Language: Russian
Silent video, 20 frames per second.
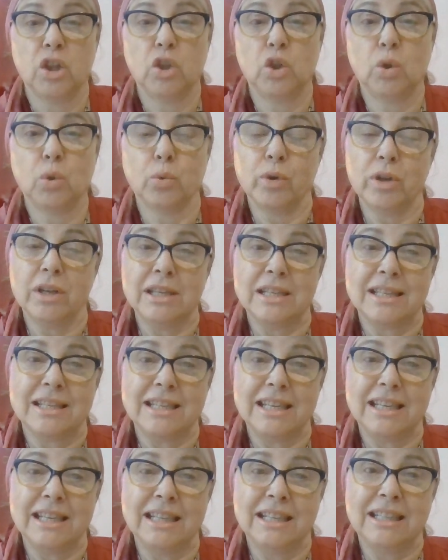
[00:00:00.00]
То
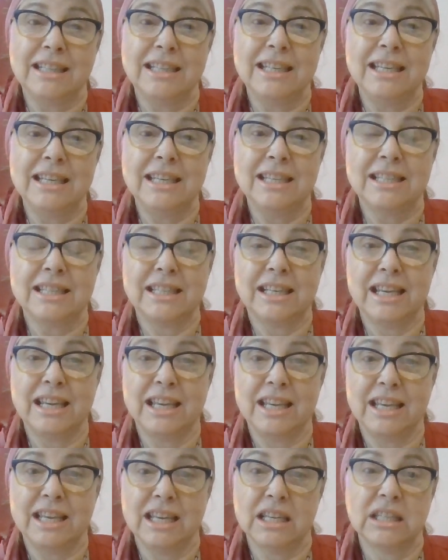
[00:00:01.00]
есть
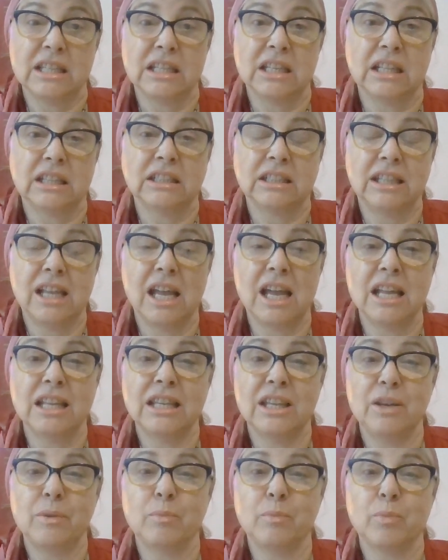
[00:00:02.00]
индийские
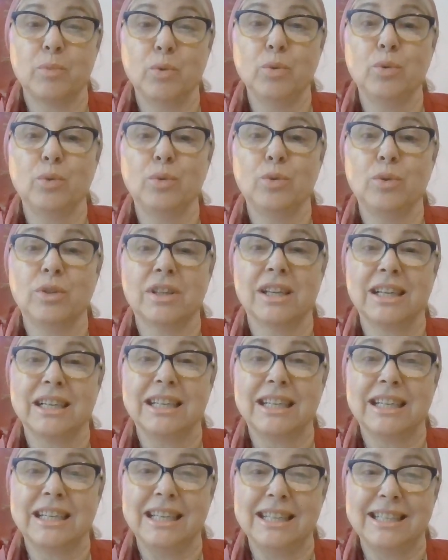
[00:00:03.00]
солдаты будут, как
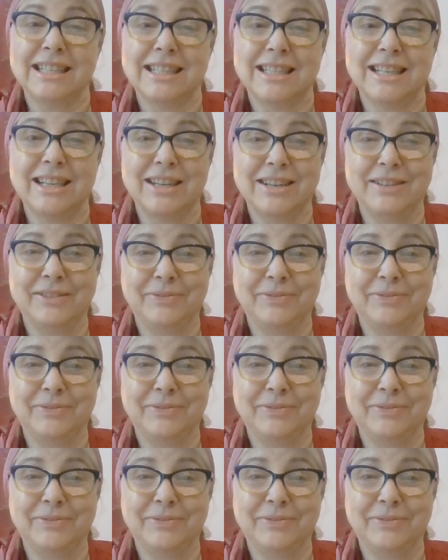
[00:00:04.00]
говорится,